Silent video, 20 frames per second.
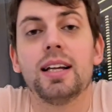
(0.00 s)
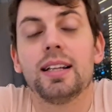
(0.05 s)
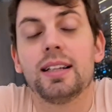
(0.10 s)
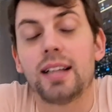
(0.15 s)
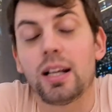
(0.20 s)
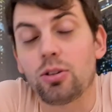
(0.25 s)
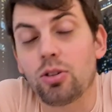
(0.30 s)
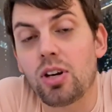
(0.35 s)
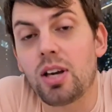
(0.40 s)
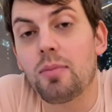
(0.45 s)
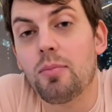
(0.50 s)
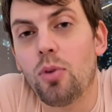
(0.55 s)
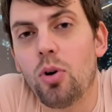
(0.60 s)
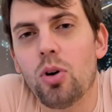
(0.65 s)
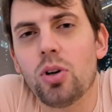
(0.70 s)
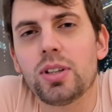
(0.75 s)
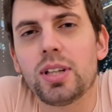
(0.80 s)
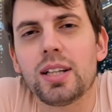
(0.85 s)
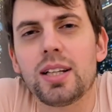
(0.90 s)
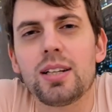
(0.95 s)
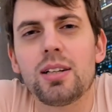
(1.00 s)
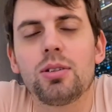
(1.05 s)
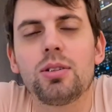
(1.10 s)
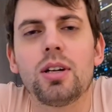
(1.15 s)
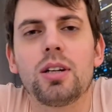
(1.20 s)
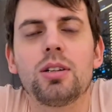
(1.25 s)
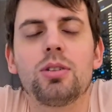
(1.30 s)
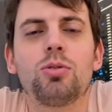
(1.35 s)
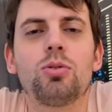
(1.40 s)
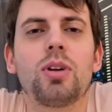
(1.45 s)
dato che in molti
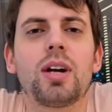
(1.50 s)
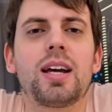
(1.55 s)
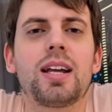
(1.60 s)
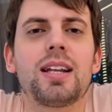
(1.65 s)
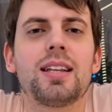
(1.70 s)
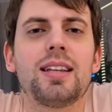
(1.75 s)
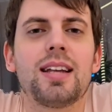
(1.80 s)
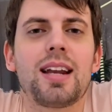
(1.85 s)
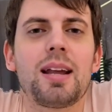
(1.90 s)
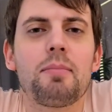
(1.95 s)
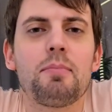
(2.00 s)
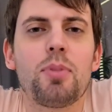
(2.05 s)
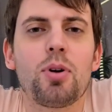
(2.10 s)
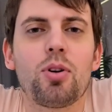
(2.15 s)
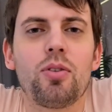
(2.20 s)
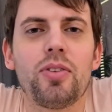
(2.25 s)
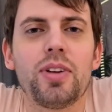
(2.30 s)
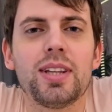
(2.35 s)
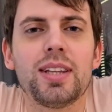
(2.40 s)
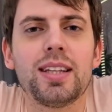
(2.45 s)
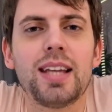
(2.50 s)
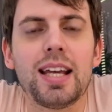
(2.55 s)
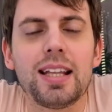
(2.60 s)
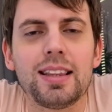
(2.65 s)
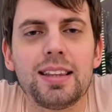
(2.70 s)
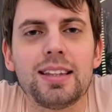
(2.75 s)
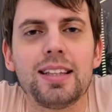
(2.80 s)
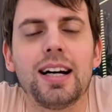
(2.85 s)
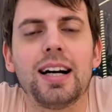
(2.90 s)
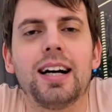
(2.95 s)
addirittura griderebbero
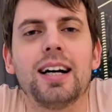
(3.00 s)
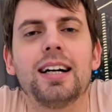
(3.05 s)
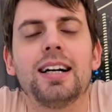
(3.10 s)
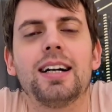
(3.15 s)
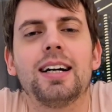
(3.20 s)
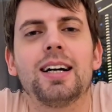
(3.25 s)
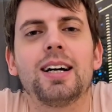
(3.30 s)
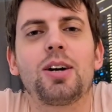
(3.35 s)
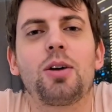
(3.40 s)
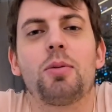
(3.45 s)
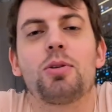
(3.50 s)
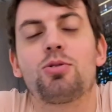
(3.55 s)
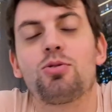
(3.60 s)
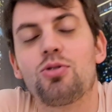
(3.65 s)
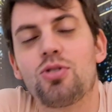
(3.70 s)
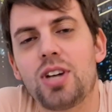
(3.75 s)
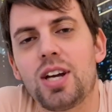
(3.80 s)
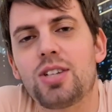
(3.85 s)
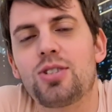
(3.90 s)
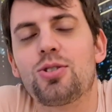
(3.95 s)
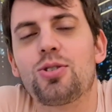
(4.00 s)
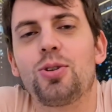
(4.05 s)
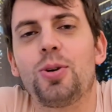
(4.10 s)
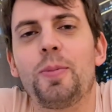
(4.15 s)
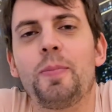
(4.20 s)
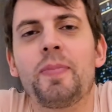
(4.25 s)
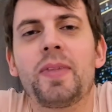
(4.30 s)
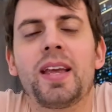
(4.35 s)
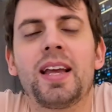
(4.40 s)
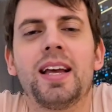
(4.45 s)
vendetta eh, come è
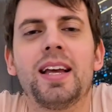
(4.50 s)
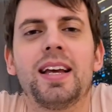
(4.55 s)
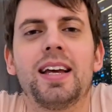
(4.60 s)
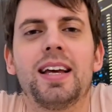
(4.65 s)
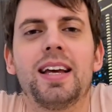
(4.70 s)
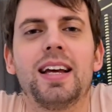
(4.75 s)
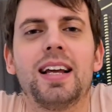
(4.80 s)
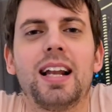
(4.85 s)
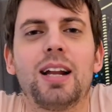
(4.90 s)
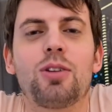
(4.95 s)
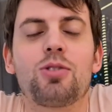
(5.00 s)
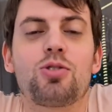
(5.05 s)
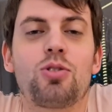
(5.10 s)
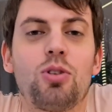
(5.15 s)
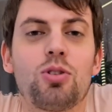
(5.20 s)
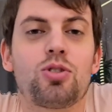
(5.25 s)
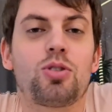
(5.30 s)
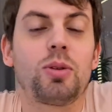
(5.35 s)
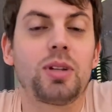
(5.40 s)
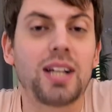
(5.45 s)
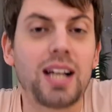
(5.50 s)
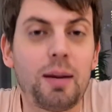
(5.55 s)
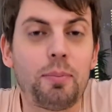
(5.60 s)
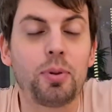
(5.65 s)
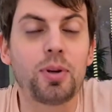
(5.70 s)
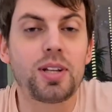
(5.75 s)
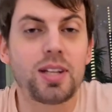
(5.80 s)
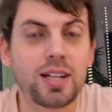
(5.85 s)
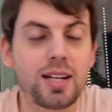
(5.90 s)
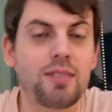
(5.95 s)
successo eh, l'anno scorso quando
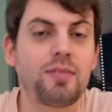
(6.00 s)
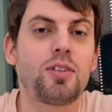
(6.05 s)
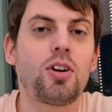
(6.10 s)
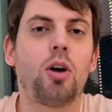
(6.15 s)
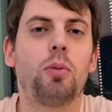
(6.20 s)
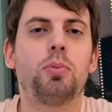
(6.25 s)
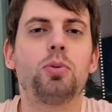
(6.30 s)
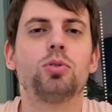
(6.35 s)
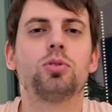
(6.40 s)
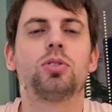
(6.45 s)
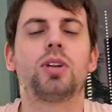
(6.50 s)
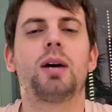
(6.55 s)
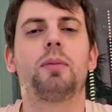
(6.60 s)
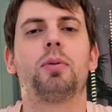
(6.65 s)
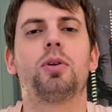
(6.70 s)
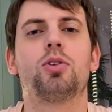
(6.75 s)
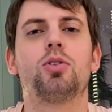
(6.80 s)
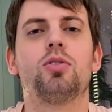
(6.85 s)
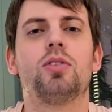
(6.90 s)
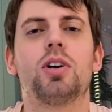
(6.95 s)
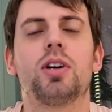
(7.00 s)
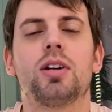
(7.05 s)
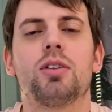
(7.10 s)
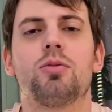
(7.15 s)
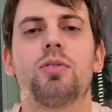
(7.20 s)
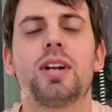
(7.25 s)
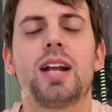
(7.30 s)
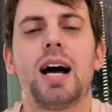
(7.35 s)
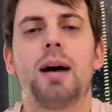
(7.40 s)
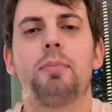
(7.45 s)
Napoli rinviò appunto Napoli-Juve e
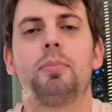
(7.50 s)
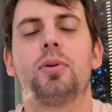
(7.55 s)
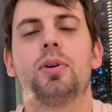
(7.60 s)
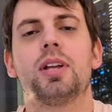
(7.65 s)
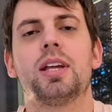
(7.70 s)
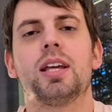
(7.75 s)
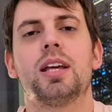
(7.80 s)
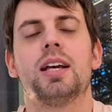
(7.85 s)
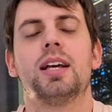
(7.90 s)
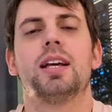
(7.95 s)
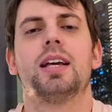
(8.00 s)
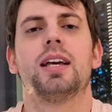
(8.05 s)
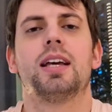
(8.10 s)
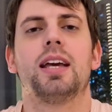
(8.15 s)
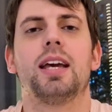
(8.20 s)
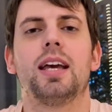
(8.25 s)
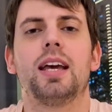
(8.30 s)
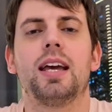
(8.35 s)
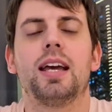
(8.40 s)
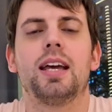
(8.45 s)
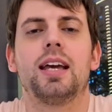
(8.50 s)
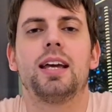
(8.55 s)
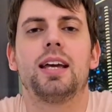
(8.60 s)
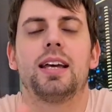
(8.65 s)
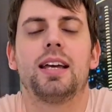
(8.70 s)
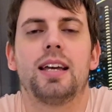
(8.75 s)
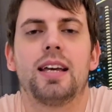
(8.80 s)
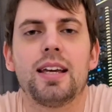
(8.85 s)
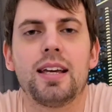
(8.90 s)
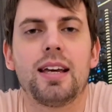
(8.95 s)
Juve-Napoli
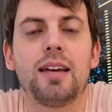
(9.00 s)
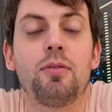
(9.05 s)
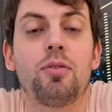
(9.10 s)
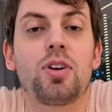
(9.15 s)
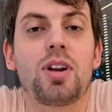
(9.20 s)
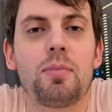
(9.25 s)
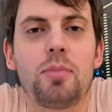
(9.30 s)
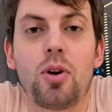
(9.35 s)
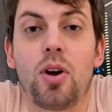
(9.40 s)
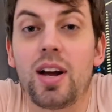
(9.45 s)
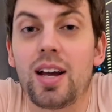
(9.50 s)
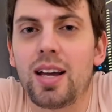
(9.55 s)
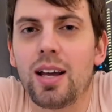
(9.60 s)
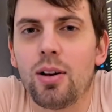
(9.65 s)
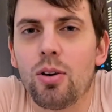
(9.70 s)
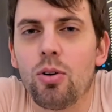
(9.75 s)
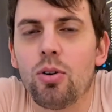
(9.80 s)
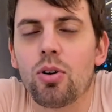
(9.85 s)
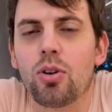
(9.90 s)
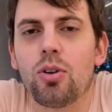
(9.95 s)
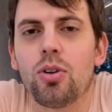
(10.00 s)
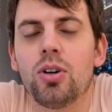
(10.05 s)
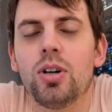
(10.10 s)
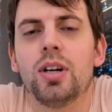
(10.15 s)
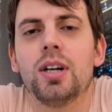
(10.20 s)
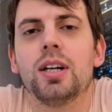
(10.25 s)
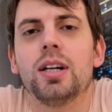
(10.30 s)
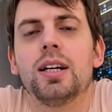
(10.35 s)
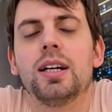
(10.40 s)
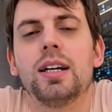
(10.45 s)
e, e vorrebbero anche
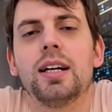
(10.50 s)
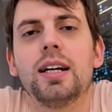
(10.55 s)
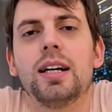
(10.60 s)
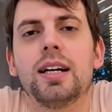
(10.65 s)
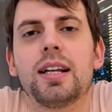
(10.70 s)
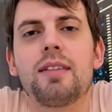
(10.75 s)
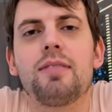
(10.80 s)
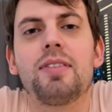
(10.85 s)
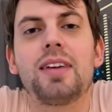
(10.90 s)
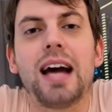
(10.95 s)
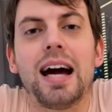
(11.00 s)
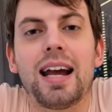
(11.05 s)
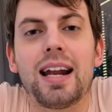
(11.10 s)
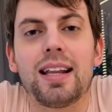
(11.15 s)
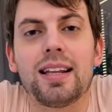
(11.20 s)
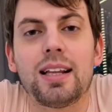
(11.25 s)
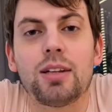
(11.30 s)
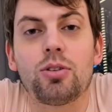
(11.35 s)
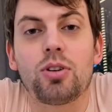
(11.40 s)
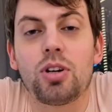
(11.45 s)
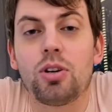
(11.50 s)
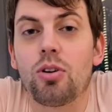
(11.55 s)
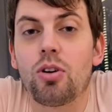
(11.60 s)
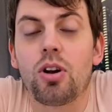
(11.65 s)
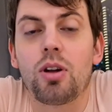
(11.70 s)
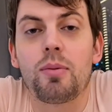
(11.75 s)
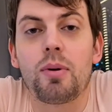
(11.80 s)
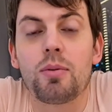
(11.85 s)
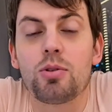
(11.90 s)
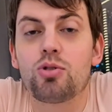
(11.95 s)
loro eh, rinviarla dato che noi
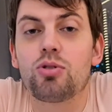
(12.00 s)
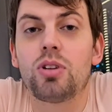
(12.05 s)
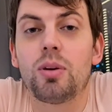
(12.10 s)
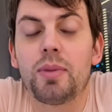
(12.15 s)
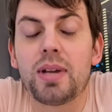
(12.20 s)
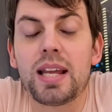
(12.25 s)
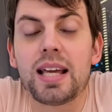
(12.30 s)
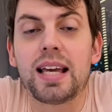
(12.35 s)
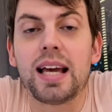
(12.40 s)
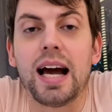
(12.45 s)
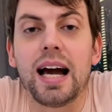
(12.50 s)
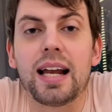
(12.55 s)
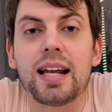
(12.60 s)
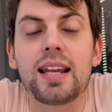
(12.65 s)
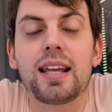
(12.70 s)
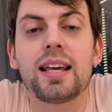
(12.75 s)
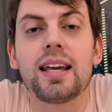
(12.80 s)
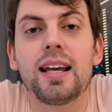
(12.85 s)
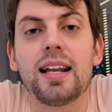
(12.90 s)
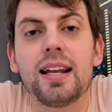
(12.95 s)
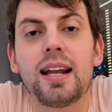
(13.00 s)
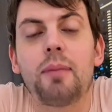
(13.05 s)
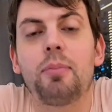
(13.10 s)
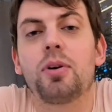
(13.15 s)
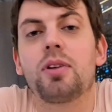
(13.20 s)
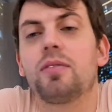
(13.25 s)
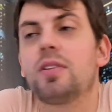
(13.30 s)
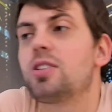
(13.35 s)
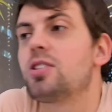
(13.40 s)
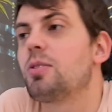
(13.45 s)
non abbiamo i sudamericani e il
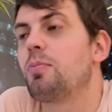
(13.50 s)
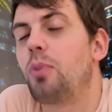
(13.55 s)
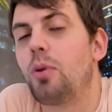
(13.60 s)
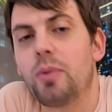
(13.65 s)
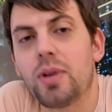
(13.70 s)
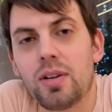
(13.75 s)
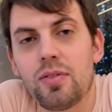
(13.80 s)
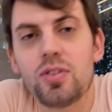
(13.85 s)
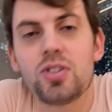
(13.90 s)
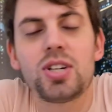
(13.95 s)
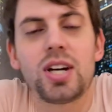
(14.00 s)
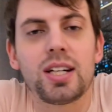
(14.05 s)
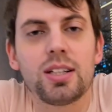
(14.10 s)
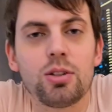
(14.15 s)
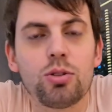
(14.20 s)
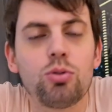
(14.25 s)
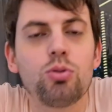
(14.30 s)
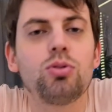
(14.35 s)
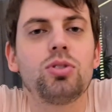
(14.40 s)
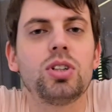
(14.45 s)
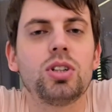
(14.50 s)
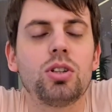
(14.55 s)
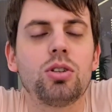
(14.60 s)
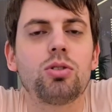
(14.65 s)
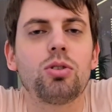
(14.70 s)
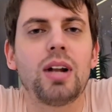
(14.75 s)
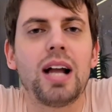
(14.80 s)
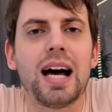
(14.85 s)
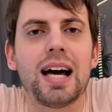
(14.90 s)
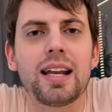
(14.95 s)
Napoli invece può beneficiare di tutti i
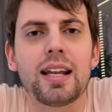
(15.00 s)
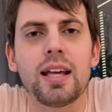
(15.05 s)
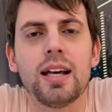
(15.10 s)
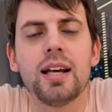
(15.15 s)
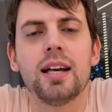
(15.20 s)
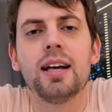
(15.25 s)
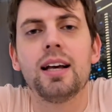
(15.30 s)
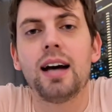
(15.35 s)
titolari,